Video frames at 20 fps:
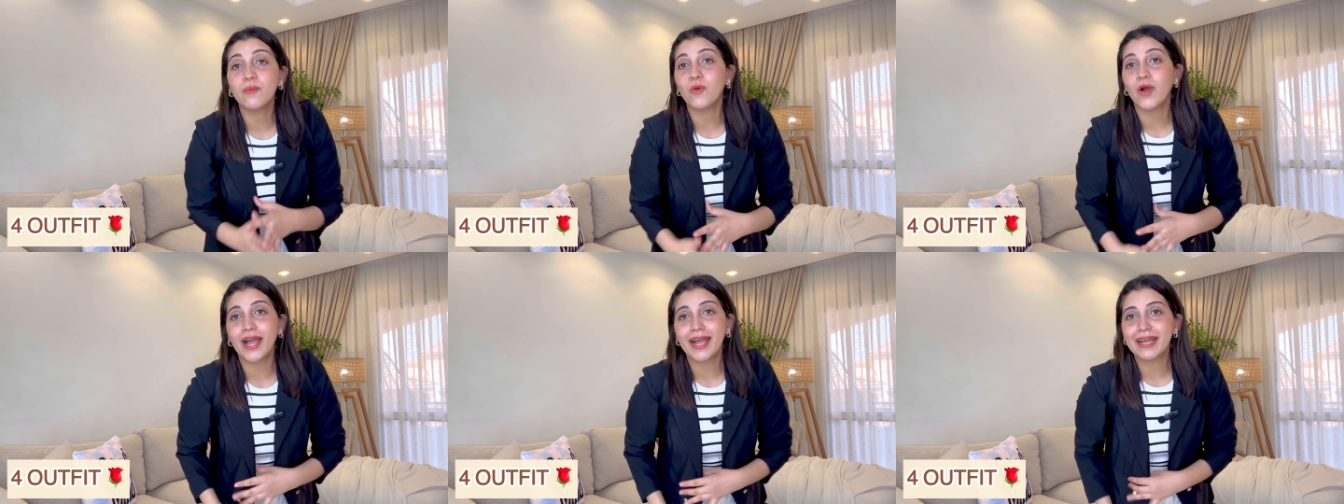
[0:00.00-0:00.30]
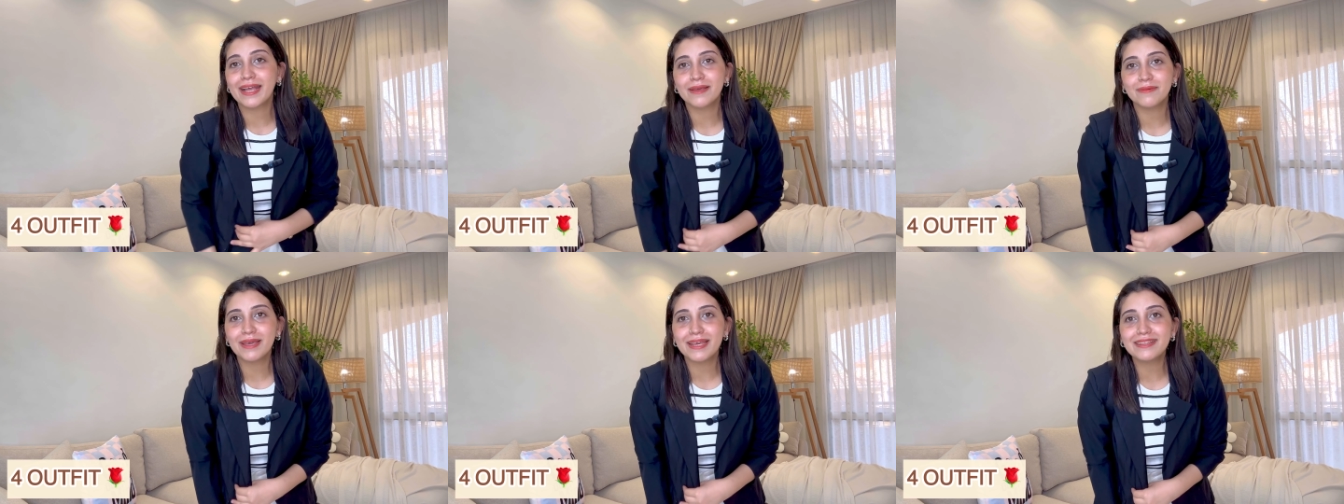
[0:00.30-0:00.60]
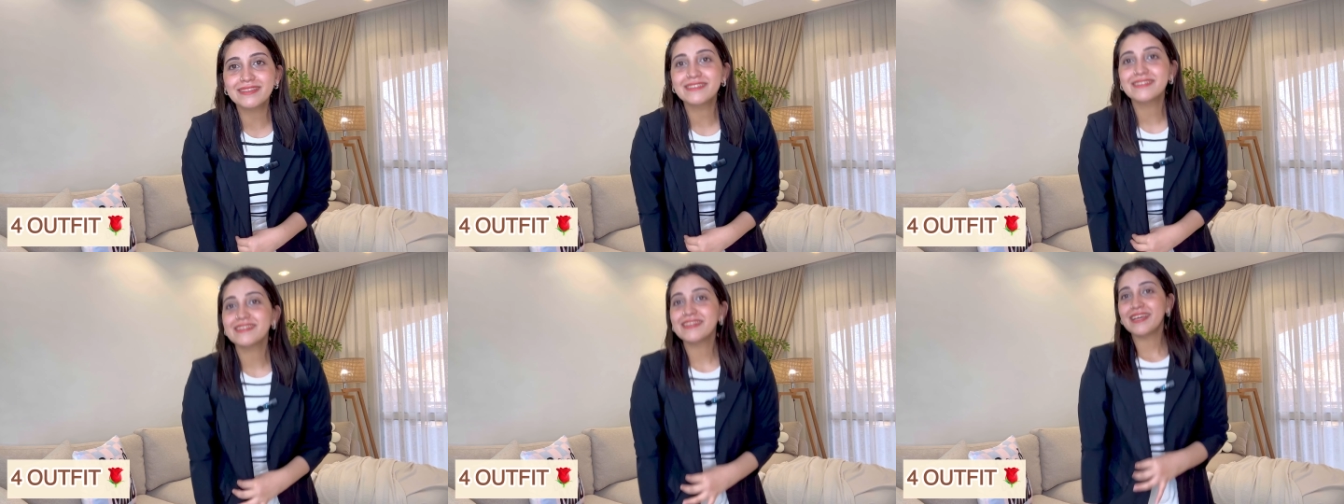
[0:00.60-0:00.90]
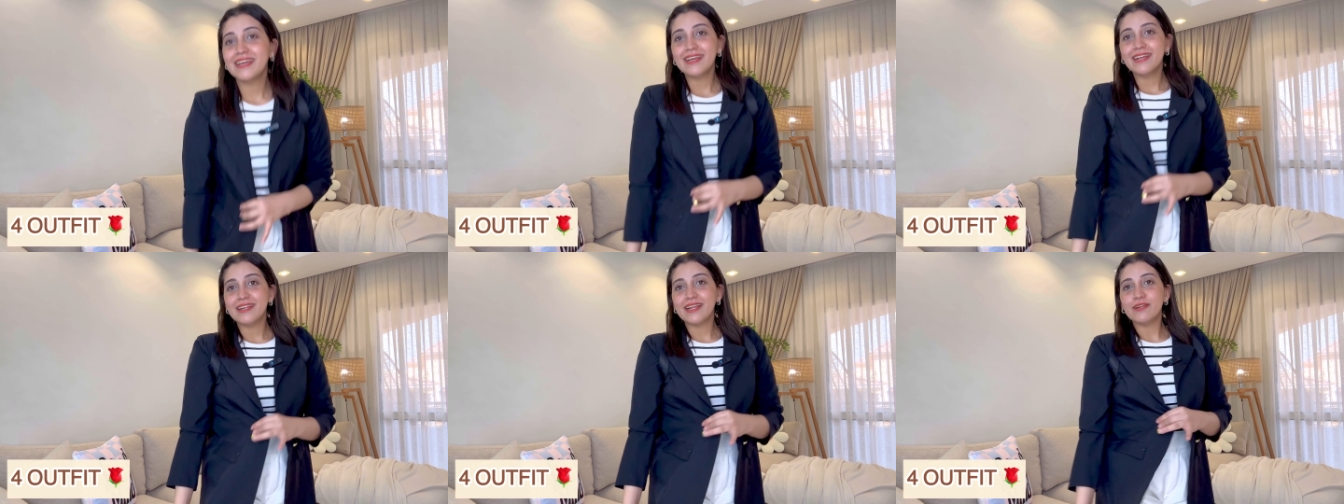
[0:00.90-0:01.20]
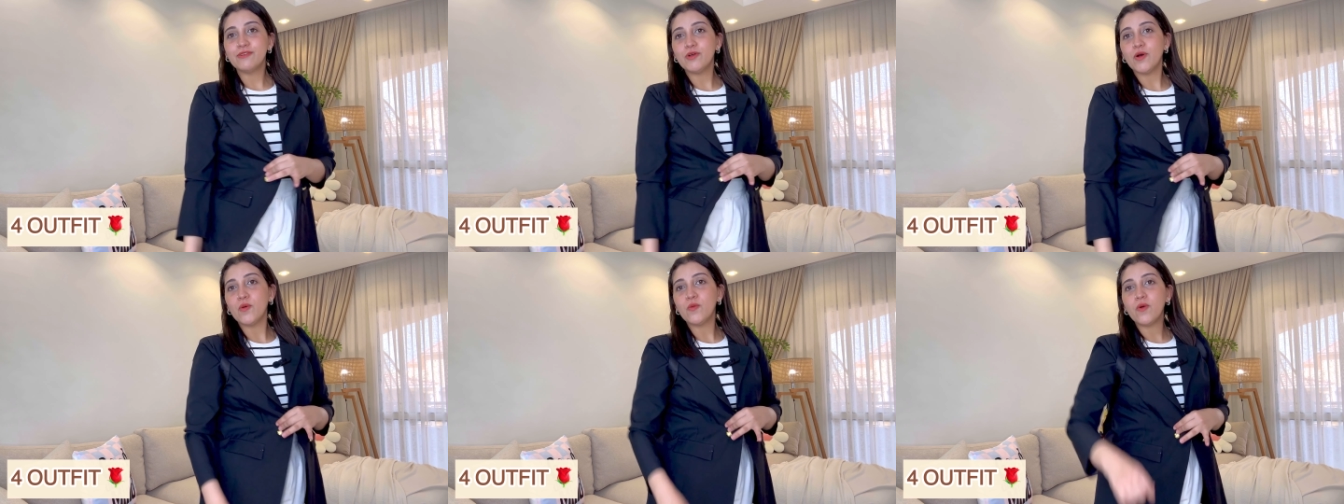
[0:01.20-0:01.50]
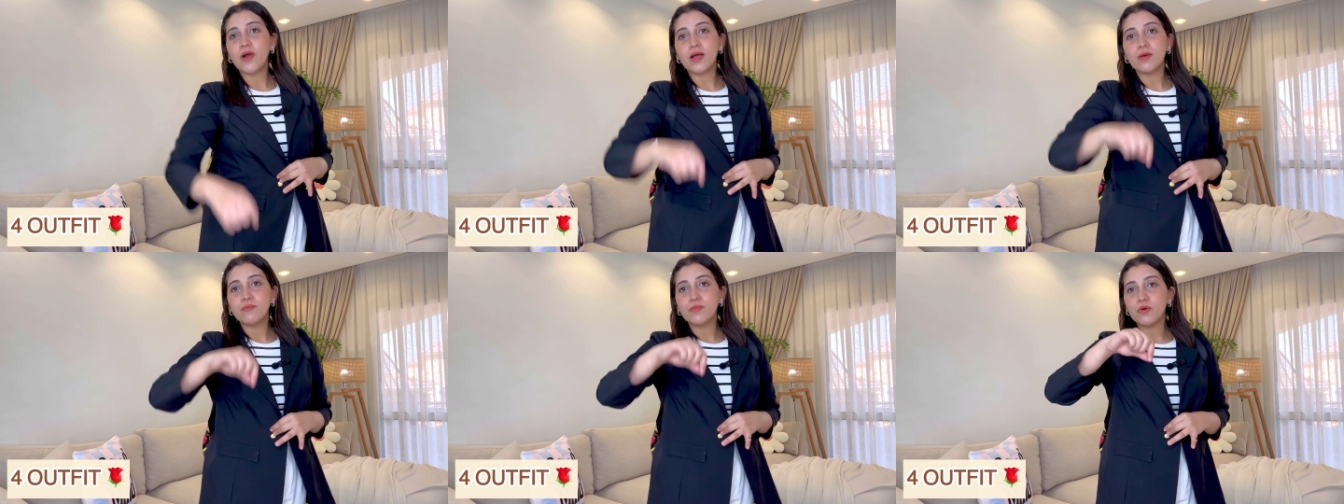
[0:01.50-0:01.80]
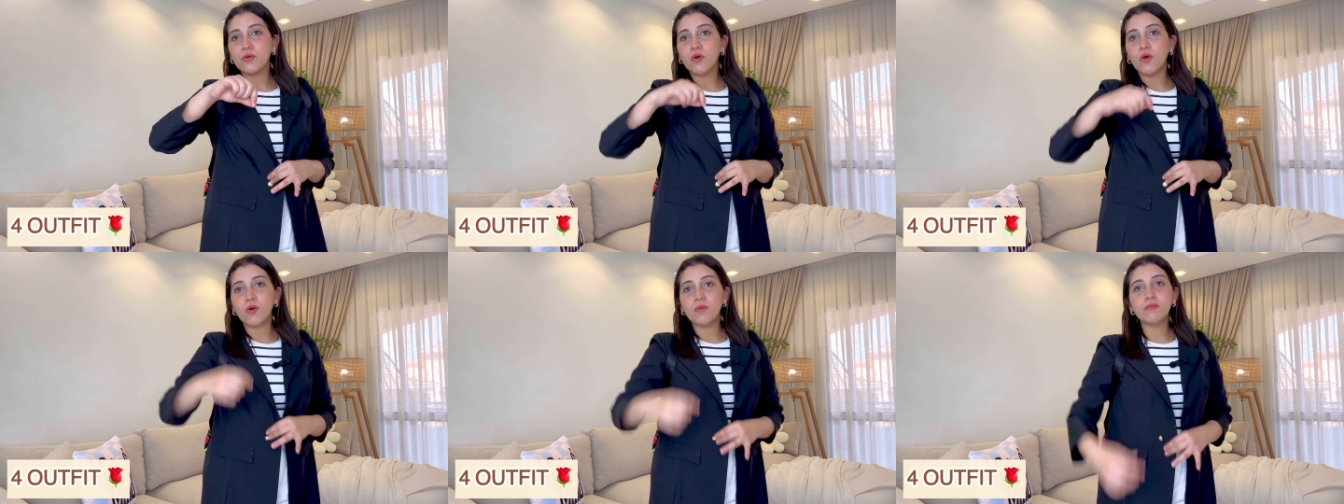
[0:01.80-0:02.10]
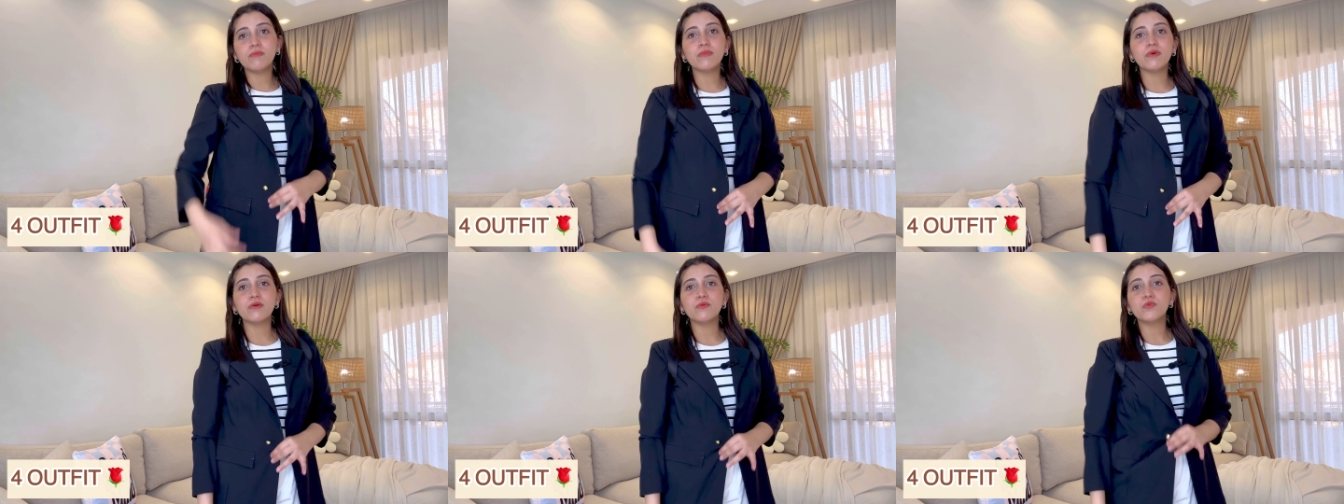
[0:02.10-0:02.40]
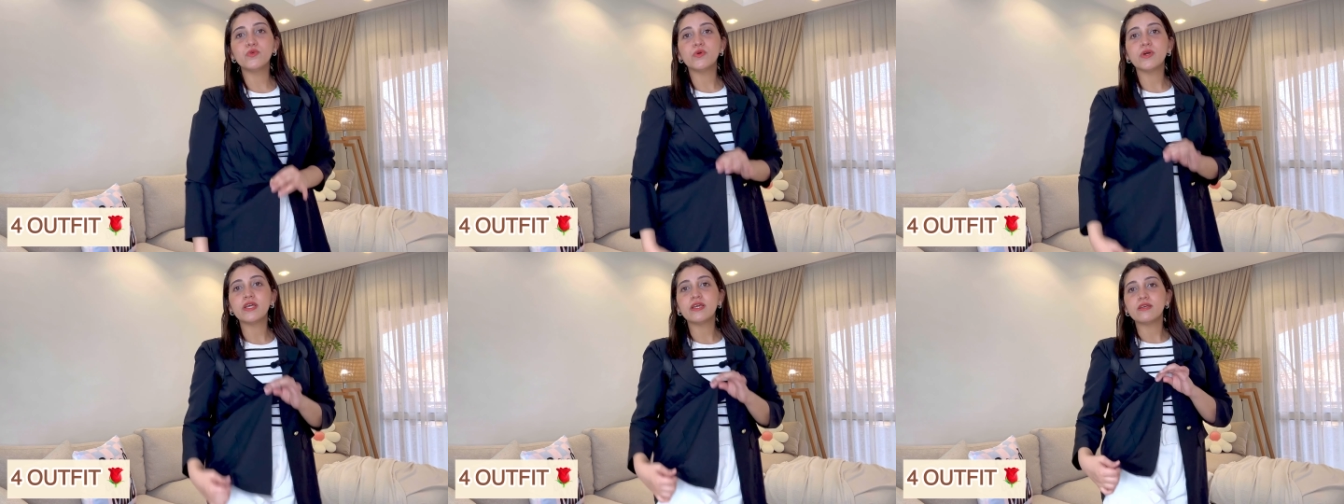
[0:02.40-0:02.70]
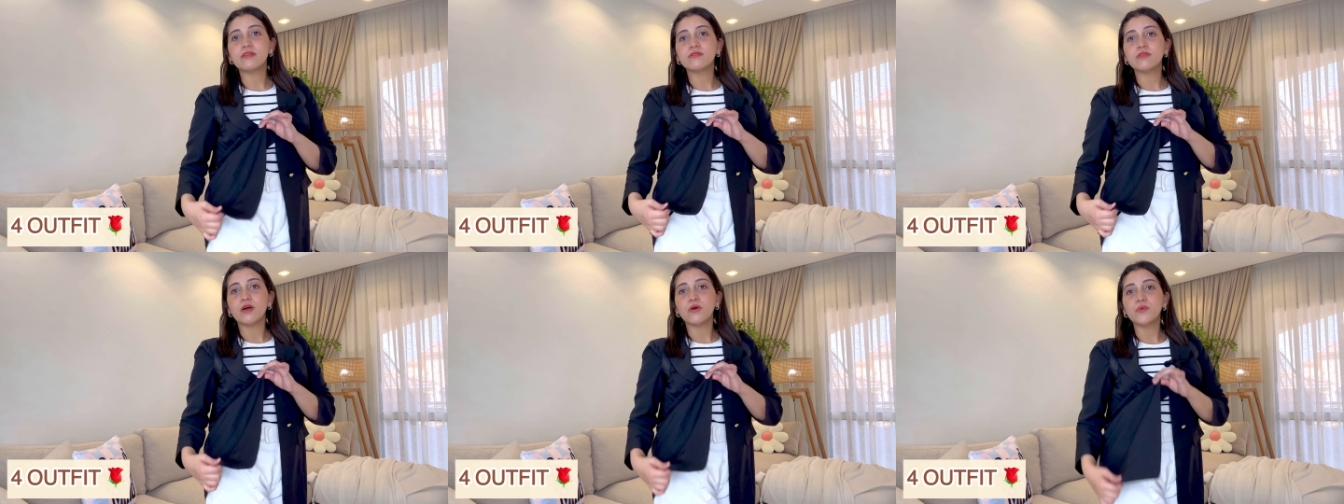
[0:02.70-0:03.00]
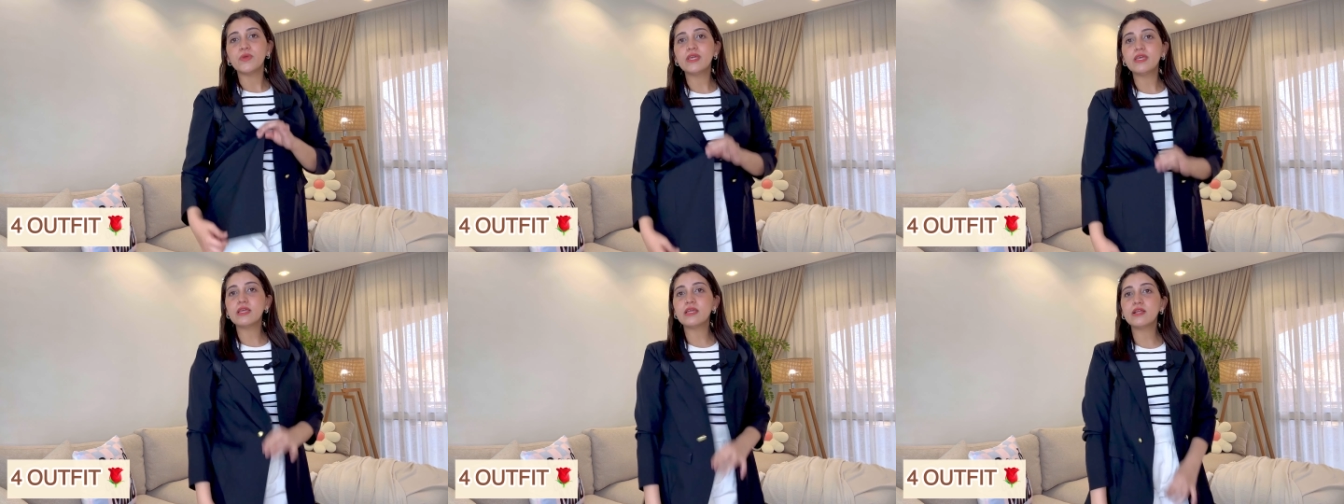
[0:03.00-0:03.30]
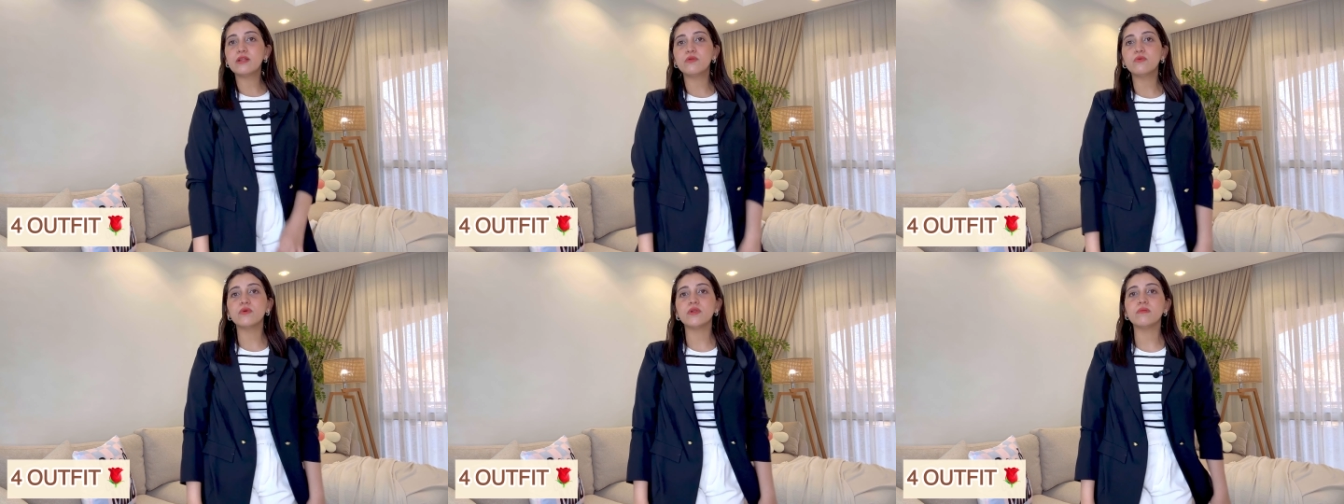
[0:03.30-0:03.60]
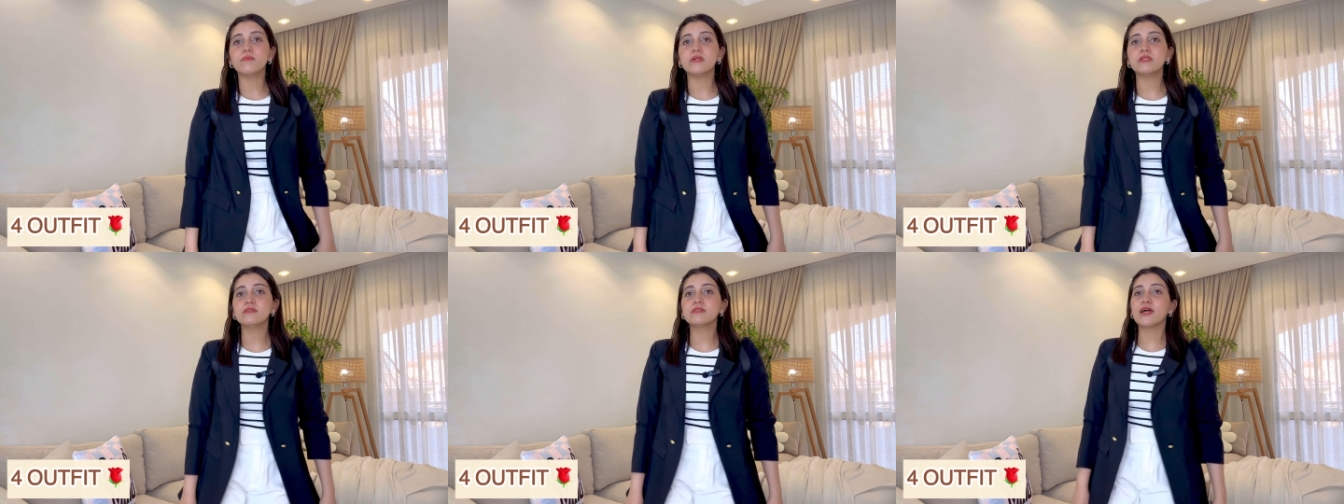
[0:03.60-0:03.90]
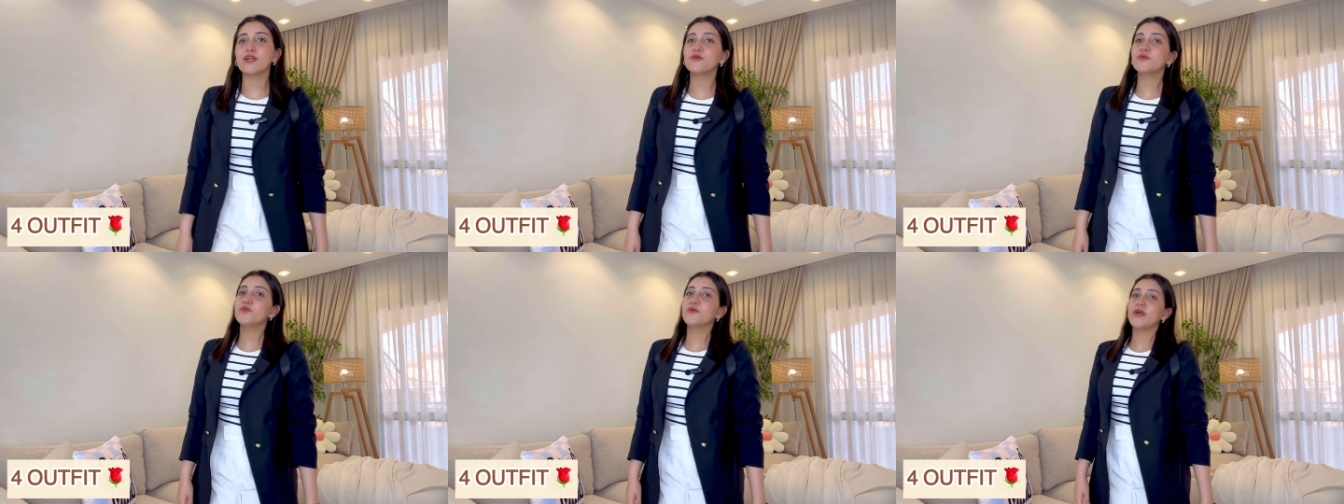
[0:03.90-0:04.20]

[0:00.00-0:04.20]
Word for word: محجبات لان هو بكم وطويل والبنطلون